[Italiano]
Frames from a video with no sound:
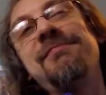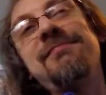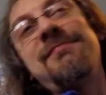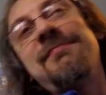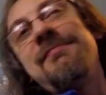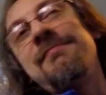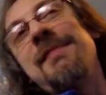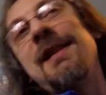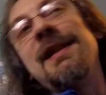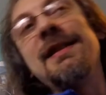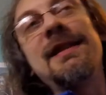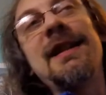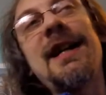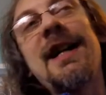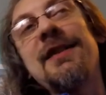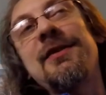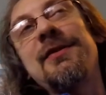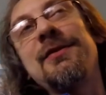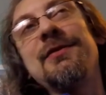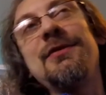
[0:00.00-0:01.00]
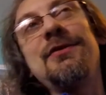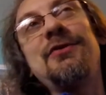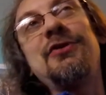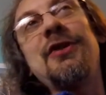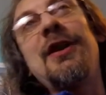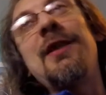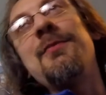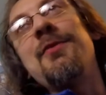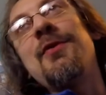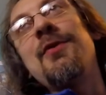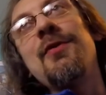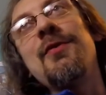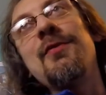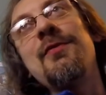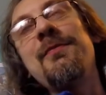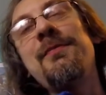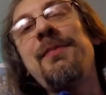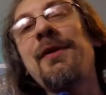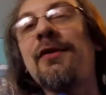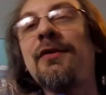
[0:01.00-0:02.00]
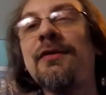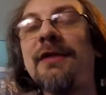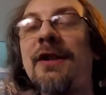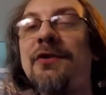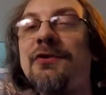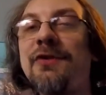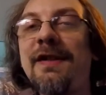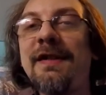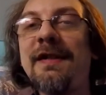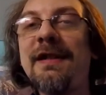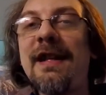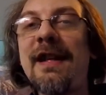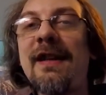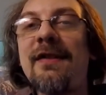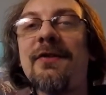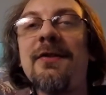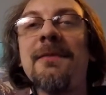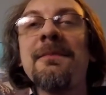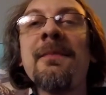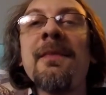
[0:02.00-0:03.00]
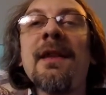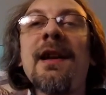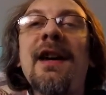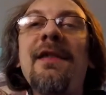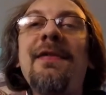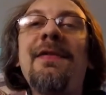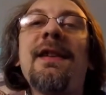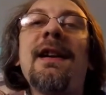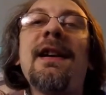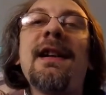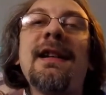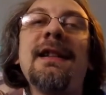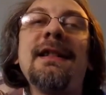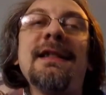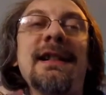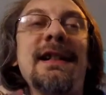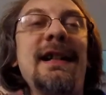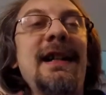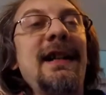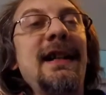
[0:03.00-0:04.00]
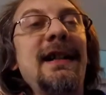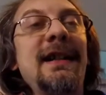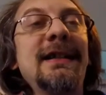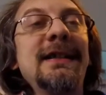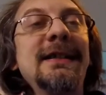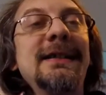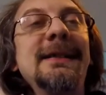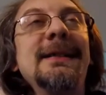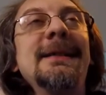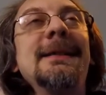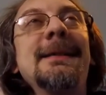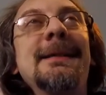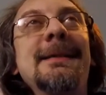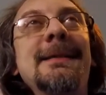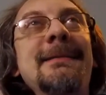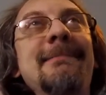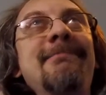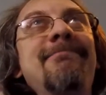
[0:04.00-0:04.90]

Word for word: mandato diciamo, un personaggio esterno a fare da eh,